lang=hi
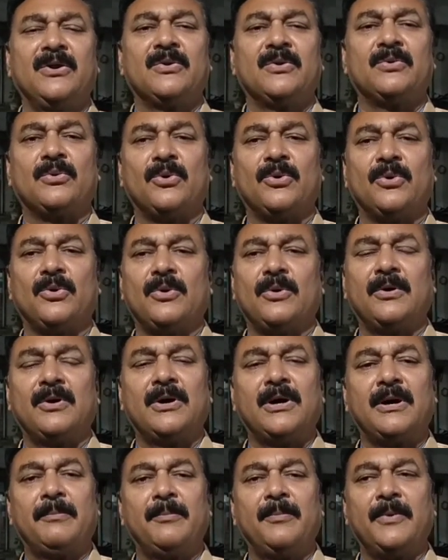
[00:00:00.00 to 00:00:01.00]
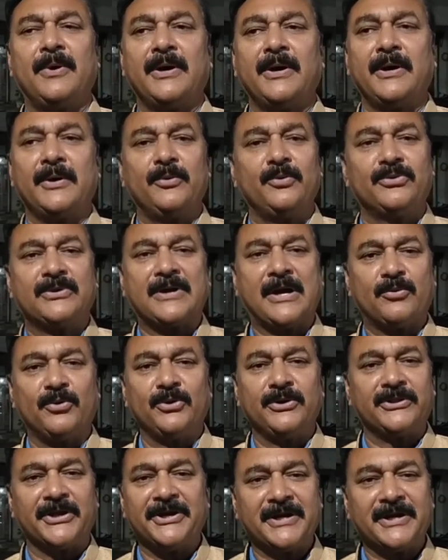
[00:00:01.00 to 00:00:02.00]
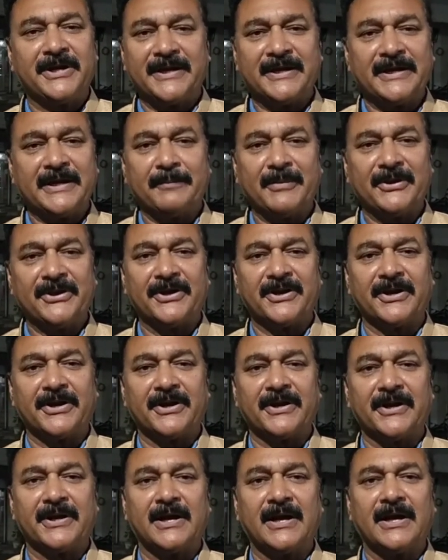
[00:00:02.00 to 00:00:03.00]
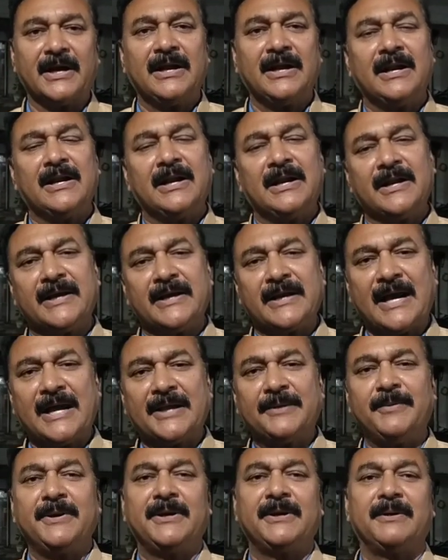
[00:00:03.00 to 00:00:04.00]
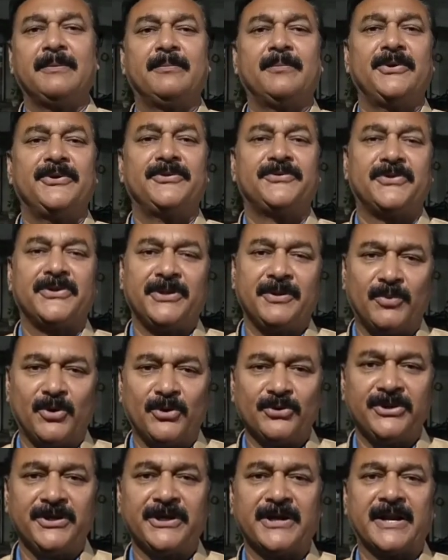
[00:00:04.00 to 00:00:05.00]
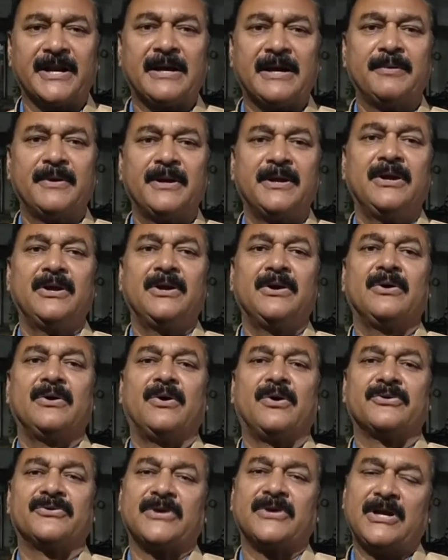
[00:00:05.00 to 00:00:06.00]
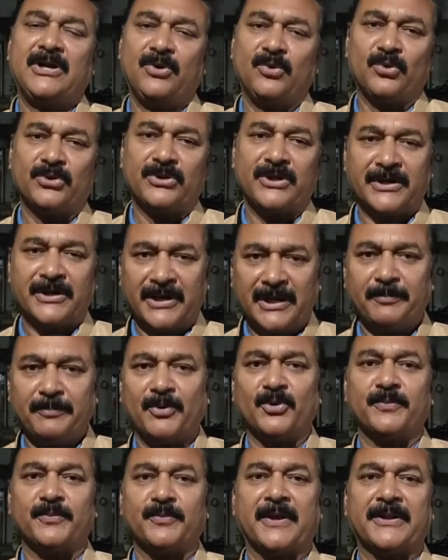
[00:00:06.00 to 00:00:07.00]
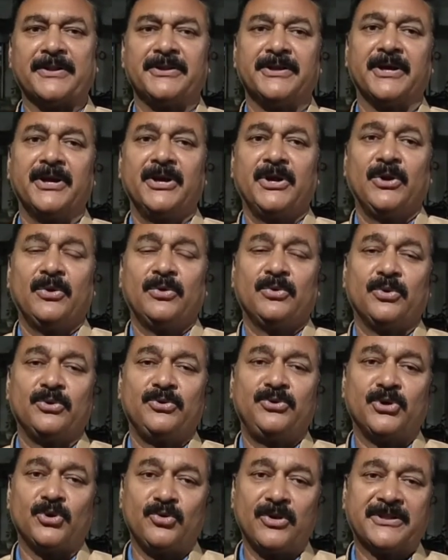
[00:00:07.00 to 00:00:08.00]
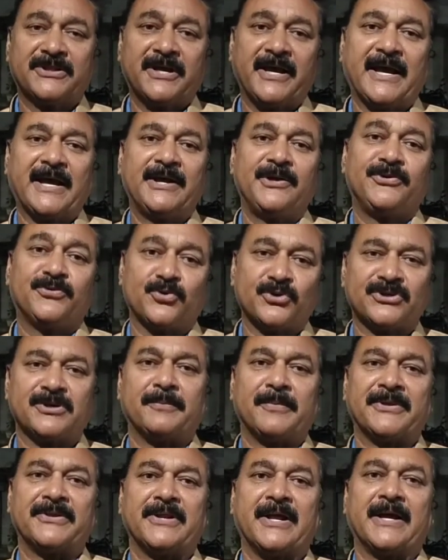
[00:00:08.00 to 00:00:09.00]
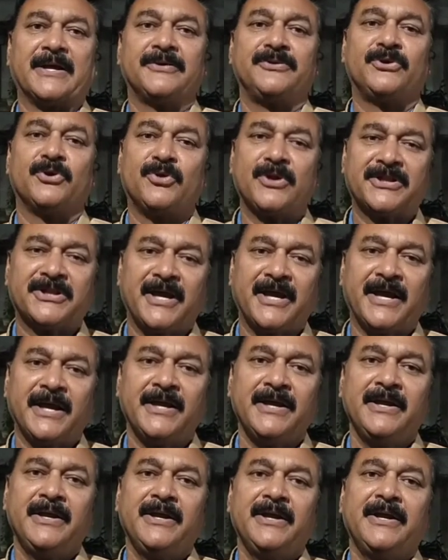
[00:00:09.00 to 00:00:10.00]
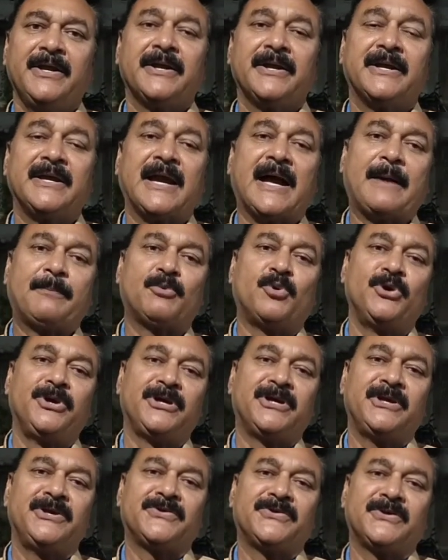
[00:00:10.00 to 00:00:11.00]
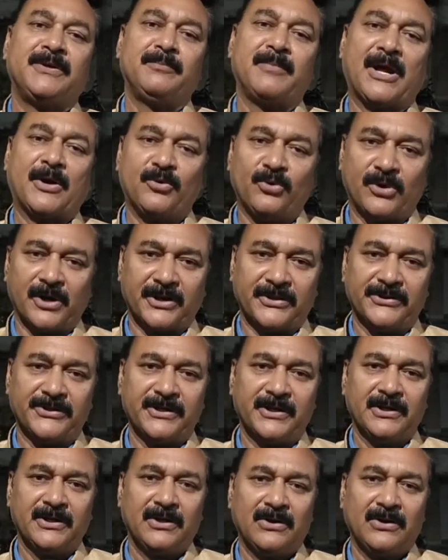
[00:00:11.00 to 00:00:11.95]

तो अब उसका कोई तरीका नहीं है मेजर करने का लेकिन आज भी स्थिति बहुत ही ख़राब है और सही लोगों तक नहीं पहुँच पाती है तो ज़रूरत क्या है इसको समझना है ज़रूरत क्या है कि आप कोई स्कीम लागू कर दिए